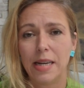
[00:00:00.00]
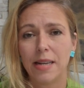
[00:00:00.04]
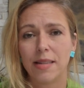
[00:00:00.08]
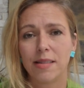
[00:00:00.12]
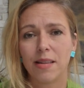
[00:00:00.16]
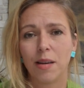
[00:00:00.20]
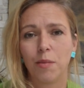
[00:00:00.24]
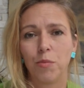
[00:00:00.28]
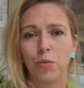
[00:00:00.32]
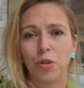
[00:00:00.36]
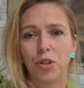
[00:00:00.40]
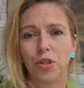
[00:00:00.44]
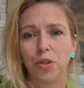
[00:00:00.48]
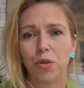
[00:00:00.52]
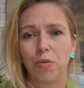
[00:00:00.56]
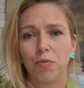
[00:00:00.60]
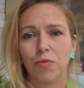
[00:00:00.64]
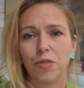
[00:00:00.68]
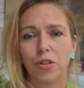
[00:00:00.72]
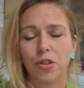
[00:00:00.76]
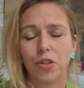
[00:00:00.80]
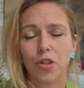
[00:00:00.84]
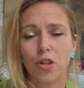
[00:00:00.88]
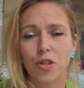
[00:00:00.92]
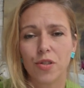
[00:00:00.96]
Zajmuję się
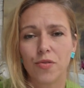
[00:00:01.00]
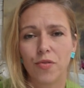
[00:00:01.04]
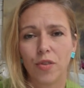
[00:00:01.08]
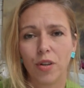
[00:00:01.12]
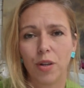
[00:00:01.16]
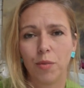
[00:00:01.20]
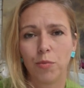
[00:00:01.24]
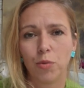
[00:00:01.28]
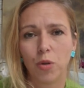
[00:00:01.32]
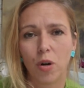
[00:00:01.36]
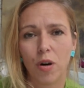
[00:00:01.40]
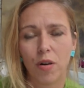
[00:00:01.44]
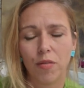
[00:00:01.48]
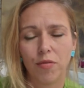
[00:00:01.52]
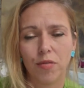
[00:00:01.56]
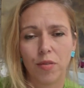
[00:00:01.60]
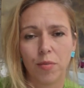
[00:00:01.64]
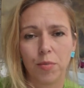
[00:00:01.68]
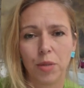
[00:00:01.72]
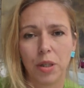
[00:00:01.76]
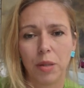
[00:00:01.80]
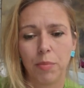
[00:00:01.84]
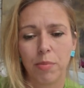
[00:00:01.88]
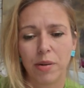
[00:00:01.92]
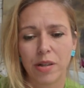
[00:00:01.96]
również rozwojem
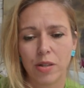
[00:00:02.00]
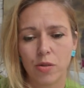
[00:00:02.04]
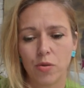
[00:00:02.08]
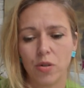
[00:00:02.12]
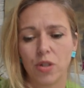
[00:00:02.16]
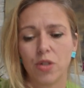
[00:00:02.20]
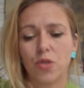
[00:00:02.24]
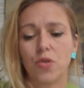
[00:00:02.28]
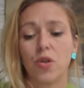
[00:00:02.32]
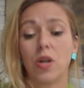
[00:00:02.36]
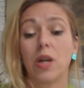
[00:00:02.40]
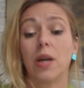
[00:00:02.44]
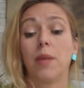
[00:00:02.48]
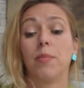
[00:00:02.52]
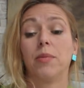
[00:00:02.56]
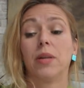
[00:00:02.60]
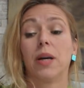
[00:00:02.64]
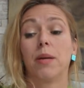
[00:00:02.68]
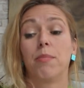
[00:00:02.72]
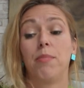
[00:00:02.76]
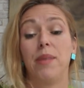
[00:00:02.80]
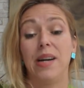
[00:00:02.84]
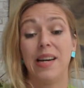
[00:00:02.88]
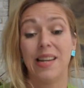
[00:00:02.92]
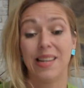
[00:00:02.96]
duchowym i pracuję z człowiekiem
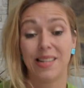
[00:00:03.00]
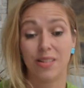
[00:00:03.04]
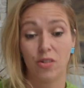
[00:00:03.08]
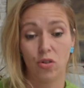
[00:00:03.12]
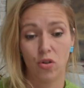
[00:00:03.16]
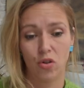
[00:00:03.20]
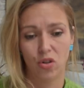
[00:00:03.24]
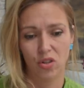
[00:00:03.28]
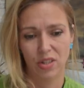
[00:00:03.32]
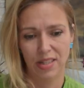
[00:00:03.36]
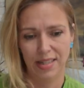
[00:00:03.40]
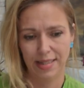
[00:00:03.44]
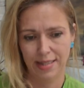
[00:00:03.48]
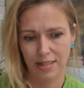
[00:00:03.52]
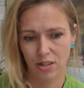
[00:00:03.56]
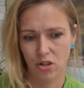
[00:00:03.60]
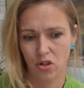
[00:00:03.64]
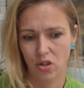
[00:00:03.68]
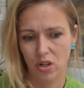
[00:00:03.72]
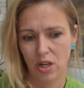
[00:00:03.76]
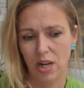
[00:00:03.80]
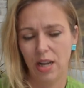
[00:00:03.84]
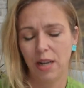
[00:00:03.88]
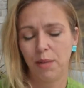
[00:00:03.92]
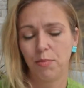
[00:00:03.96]
tak bardzo
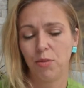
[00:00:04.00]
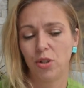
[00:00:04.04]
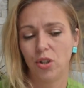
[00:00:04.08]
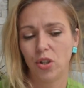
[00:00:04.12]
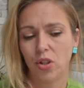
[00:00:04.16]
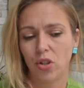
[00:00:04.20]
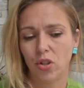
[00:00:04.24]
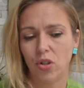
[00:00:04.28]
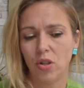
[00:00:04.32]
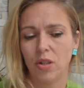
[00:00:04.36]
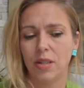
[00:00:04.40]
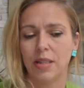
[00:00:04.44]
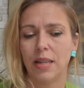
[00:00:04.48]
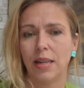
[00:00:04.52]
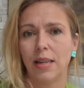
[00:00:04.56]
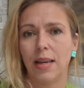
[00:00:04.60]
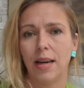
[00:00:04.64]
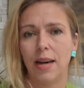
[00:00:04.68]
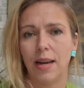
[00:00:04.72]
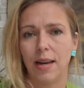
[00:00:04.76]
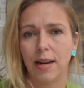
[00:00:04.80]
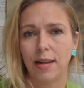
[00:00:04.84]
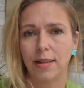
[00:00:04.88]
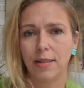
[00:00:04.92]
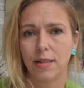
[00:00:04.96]
holistycznie. I myślę, że to jest takie
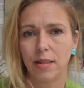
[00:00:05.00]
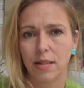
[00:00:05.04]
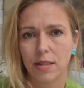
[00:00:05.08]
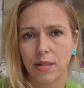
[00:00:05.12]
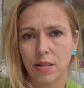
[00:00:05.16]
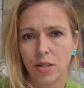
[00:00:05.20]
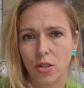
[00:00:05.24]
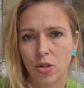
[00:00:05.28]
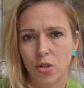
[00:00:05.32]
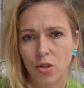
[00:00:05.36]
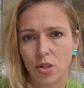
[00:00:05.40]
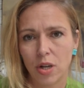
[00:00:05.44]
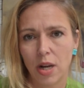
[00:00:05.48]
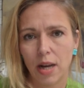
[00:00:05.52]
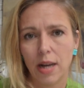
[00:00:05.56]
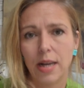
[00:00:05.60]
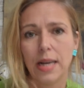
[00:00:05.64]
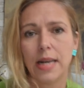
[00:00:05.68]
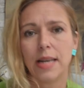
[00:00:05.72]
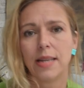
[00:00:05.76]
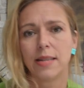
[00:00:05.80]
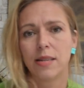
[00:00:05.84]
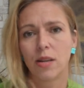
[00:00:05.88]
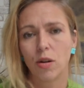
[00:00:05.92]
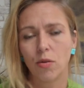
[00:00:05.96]
charakterystyczne
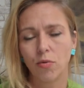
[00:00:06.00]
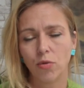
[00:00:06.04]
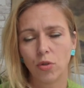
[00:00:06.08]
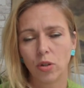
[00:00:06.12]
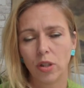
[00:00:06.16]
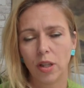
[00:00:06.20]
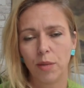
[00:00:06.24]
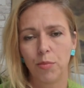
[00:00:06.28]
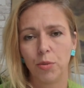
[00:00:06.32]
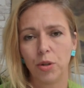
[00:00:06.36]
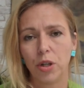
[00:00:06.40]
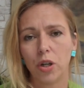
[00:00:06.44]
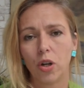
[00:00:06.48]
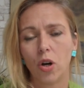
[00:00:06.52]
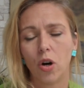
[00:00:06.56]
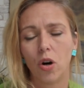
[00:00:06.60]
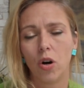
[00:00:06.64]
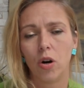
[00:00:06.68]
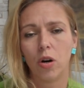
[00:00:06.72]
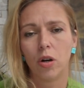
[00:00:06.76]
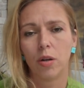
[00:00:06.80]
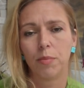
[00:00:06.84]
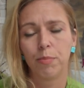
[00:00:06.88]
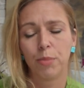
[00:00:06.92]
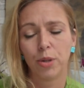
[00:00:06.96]
zarówno dla
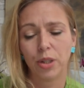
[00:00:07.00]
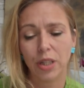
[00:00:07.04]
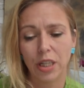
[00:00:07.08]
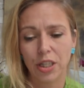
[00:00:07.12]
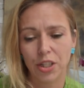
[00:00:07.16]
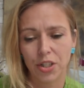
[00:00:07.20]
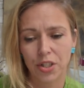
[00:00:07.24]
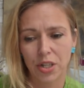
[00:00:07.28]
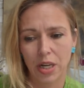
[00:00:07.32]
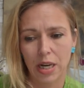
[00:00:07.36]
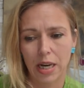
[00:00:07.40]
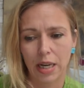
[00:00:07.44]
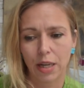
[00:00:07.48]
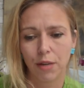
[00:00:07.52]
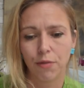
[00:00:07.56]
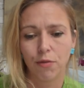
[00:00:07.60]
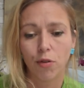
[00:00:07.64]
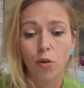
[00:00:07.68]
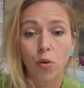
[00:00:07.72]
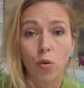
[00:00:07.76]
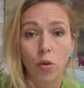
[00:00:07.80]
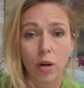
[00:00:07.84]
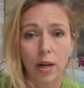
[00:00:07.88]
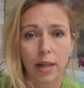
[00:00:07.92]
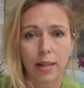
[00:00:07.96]
mojego podejścia, jak i w
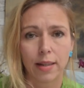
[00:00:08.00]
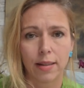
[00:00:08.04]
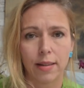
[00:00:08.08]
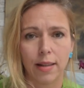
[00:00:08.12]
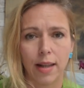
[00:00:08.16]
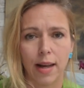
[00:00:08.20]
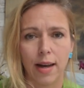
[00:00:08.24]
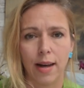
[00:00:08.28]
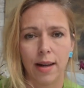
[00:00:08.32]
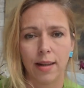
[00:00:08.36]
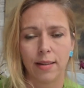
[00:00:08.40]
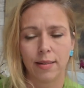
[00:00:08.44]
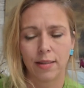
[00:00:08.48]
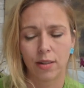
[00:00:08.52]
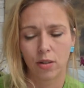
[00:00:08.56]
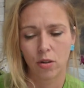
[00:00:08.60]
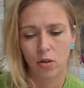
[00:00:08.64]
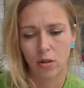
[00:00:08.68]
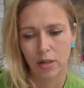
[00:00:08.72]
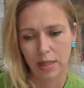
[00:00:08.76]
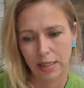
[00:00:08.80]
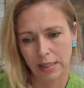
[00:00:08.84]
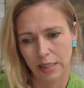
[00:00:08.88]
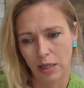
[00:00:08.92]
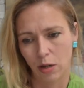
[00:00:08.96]
ogóle dla tego
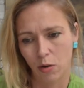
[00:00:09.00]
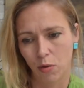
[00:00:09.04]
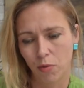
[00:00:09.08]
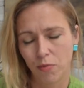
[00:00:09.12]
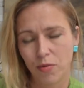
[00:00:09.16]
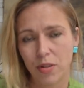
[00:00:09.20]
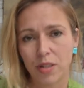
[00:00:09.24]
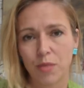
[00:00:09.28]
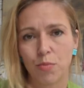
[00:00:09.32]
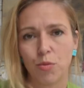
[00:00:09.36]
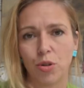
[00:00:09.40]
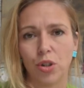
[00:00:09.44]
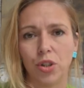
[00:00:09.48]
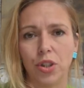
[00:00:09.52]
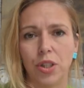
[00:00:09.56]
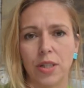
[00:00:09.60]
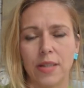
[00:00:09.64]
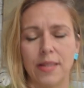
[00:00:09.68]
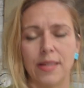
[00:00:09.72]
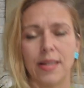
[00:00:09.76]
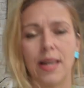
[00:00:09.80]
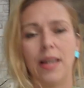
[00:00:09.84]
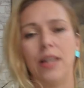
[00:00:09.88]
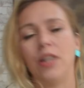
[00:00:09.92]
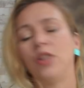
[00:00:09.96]
kanału, więc możecie
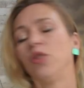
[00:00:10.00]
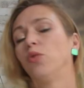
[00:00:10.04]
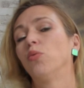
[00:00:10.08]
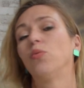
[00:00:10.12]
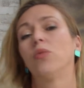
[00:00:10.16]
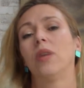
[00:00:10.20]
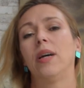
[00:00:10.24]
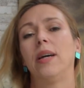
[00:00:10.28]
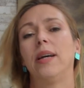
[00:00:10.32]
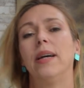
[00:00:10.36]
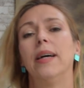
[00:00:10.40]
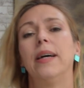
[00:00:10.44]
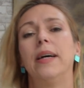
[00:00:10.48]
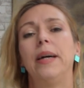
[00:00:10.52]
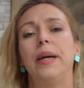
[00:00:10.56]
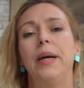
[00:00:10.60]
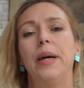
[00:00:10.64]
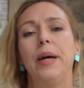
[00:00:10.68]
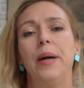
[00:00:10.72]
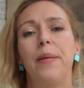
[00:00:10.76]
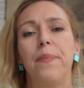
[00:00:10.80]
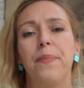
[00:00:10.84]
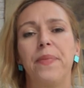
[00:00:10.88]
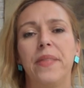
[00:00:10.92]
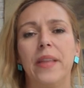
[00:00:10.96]
znaleźć tutaj
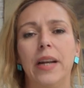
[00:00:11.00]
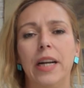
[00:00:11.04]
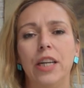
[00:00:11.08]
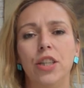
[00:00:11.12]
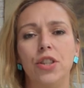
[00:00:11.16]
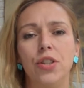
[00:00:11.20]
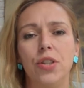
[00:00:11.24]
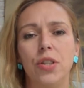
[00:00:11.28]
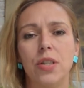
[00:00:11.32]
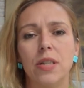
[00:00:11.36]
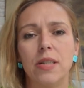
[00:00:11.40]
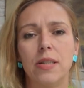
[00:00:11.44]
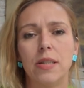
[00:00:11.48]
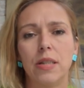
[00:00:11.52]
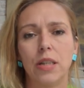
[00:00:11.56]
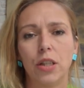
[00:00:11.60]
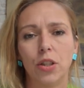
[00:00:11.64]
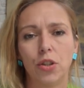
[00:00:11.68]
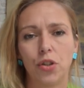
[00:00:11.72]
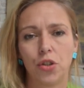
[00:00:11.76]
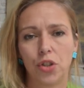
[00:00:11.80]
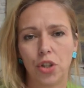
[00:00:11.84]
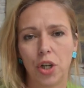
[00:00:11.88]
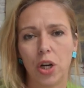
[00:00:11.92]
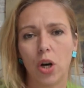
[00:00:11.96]
treści z
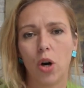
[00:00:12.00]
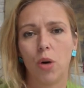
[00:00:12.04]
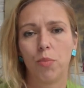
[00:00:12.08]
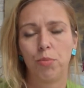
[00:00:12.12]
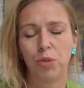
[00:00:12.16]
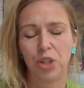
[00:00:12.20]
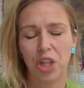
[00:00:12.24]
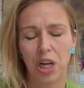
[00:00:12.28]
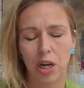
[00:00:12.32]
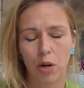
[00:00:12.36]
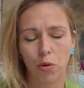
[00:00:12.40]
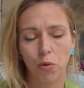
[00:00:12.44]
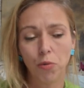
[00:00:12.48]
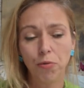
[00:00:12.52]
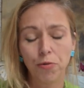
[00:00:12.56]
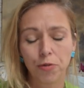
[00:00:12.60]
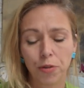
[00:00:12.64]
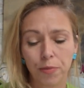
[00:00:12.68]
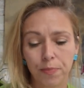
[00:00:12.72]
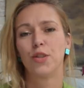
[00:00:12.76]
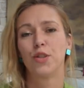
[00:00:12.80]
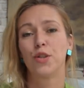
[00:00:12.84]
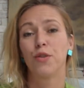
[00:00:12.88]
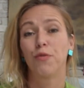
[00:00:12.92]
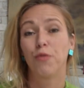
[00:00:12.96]
tych trzech
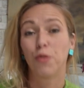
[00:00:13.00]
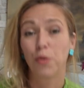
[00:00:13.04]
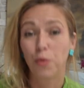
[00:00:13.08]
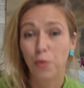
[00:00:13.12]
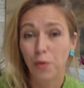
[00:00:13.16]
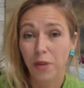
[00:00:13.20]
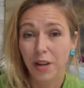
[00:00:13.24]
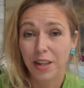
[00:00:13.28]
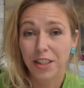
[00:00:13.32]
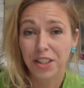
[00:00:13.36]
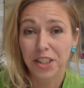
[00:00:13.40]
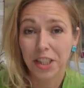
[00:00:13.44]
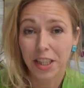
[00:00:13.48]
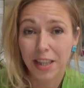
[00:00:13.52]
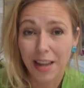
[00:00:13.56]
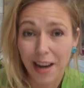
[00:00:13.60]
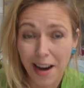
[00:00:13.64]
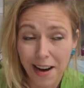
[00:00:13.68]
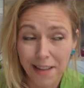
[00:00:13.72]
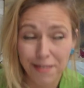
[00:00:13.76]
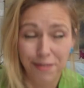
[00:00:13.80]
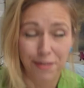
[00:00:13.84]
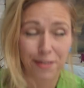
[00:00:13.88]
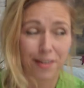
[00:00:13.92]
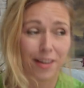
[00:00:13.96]
obszarów. Co w ogóle
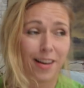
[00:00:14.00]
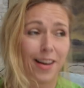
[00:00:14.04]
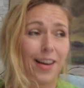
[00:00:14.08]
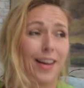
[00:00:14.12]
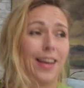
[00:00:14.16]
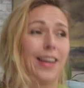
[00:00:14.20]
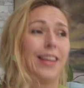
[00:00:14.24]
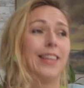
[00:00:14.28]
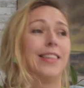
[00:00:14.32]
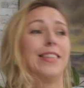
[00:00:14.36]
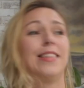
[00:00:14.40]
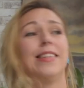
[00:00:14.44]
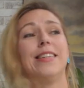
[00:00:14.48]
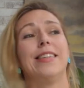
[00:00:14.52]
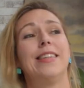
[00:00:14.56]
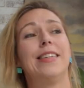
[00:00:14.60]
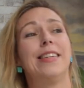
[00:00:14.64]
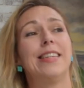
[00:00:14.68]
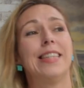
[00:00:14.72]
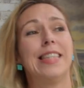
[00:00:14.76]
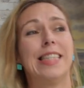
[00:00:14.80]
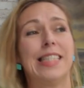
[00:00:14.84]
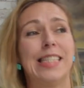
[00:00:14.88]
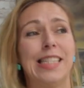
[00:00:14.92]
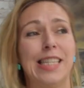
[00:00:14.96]
ciekawe, yy,